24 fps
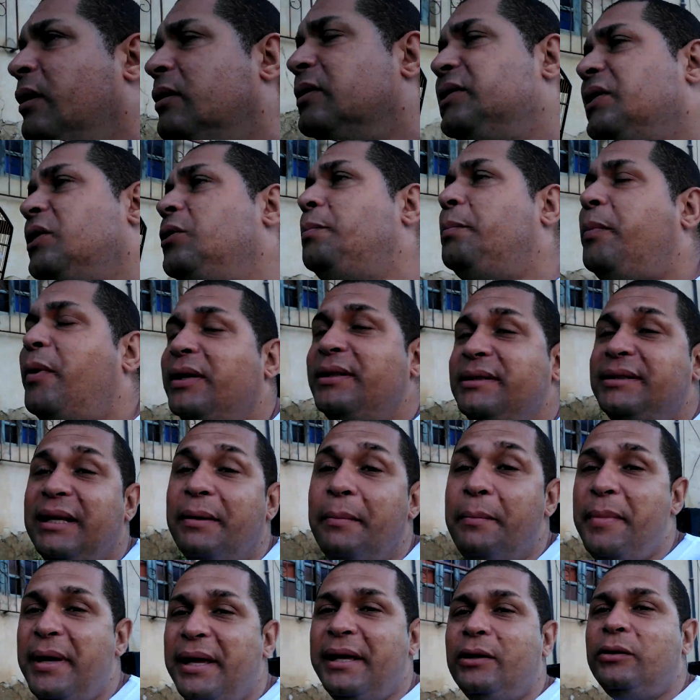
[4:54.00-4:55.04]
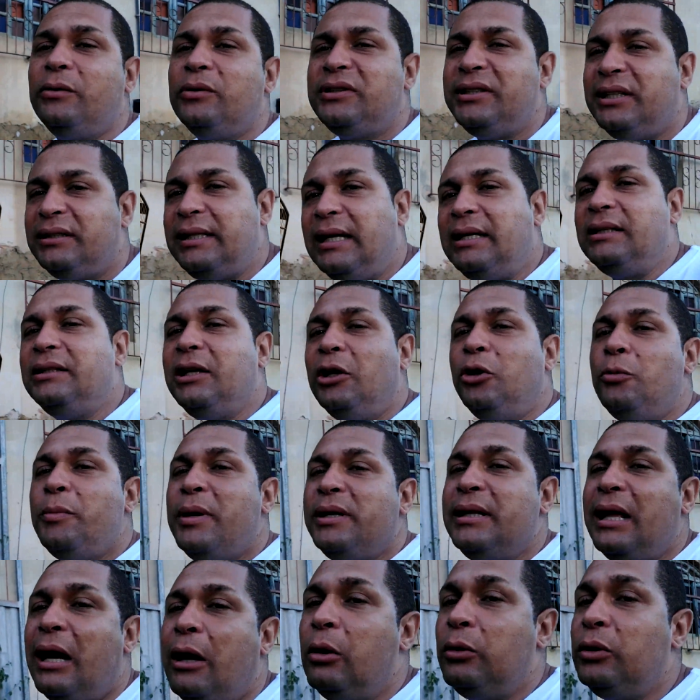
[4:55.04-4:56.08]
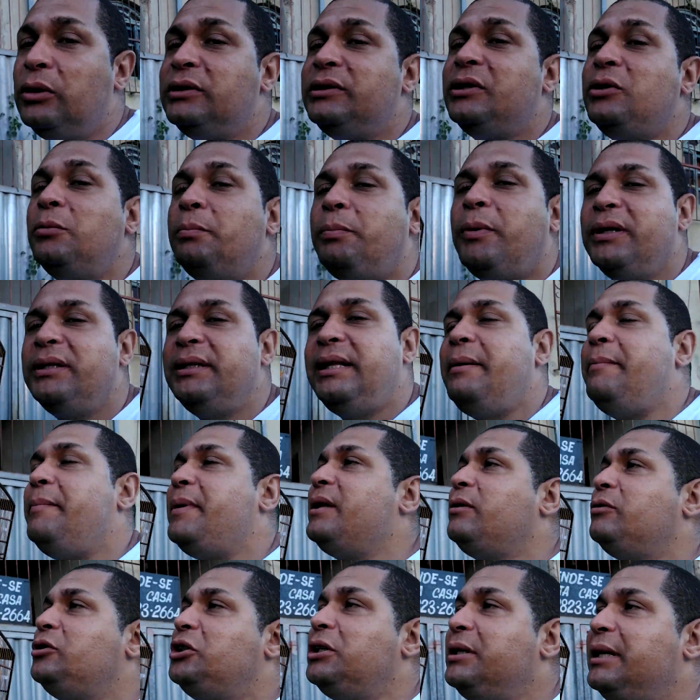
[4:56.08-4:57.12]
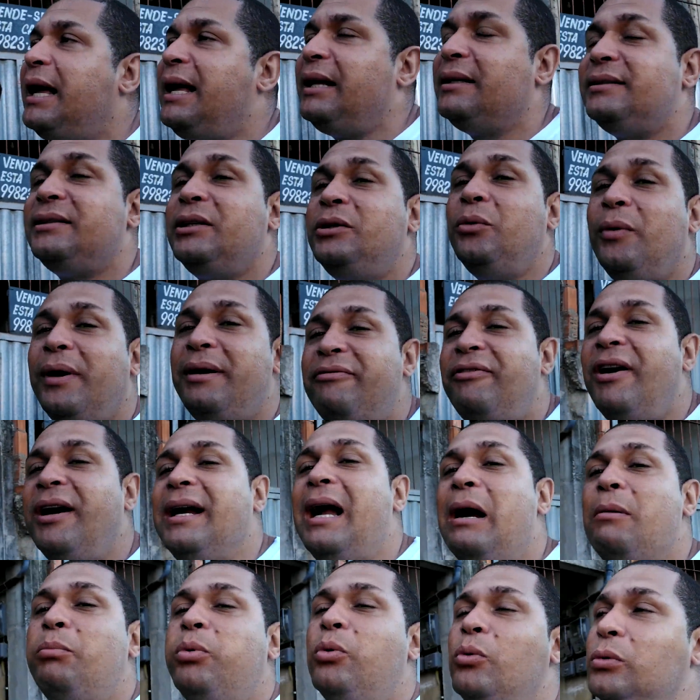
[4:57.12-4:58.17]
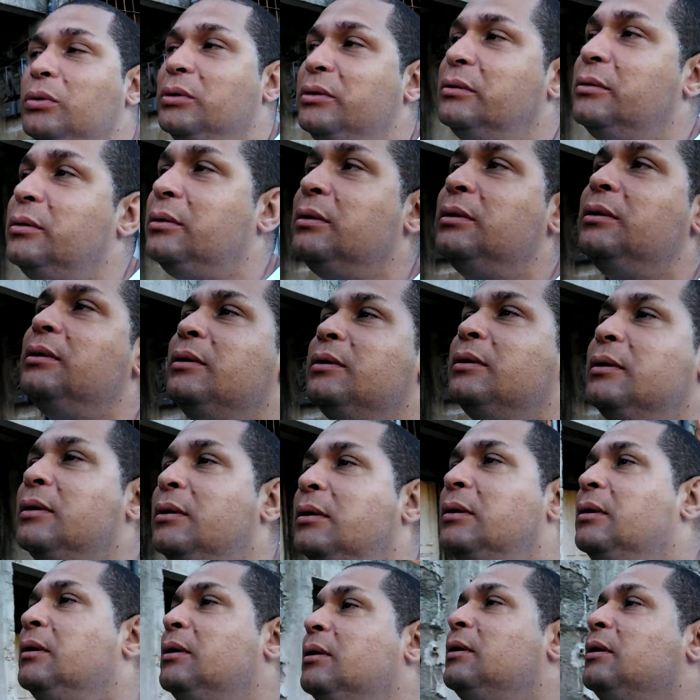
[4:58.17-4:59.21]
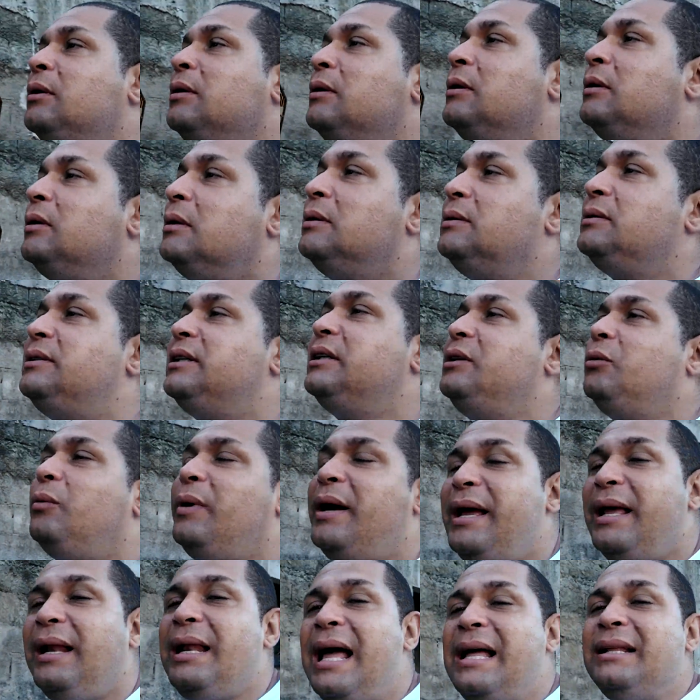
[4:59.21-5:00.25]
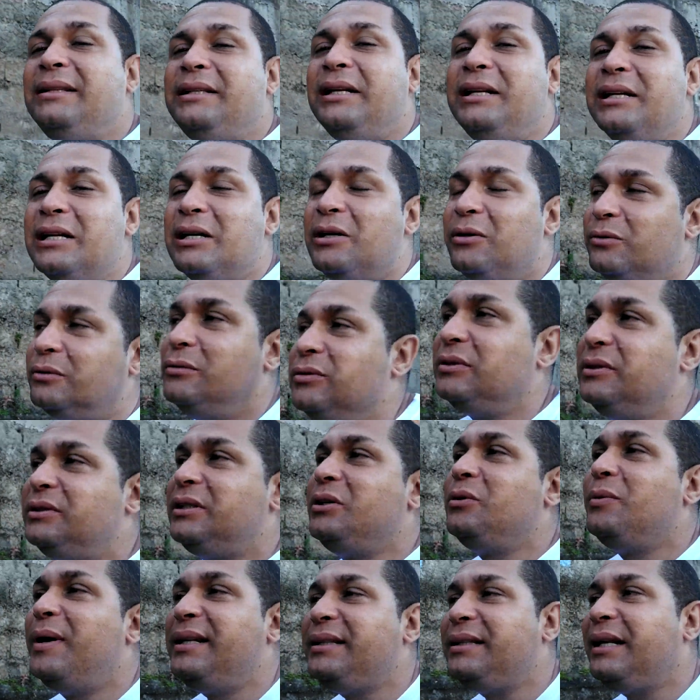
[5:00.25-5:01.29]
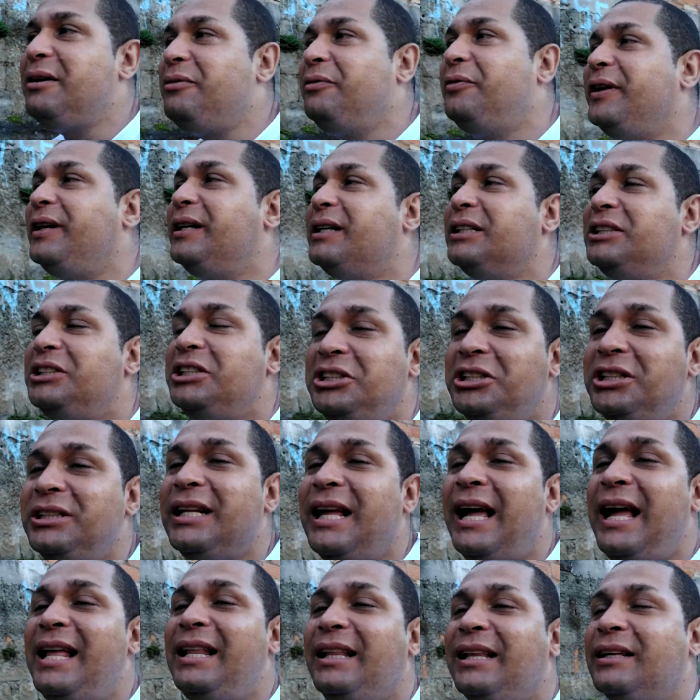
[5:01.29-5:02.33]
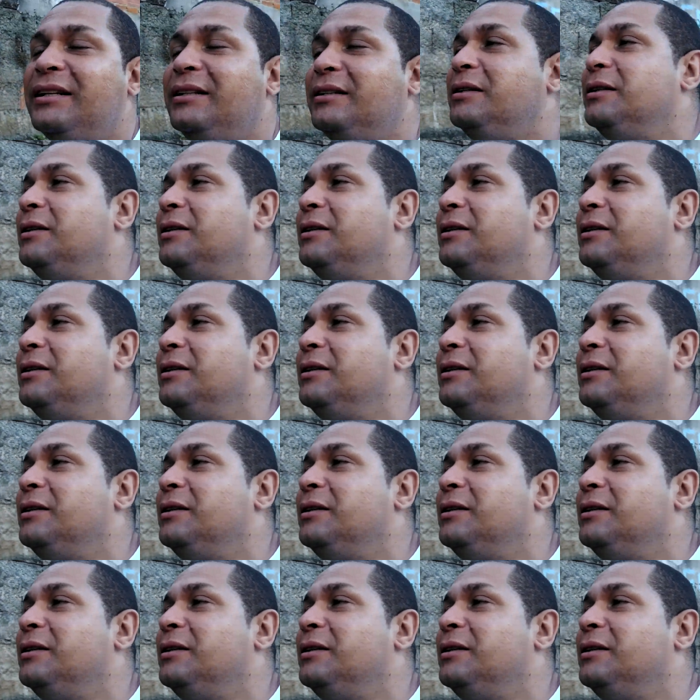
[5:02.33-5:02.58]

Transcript: Você não pode ter medo. Você está andando no meio da rua, você não pode ter medo de nada. Você não é vagabundo. Você não é ladrão. Você não é traficante de nada.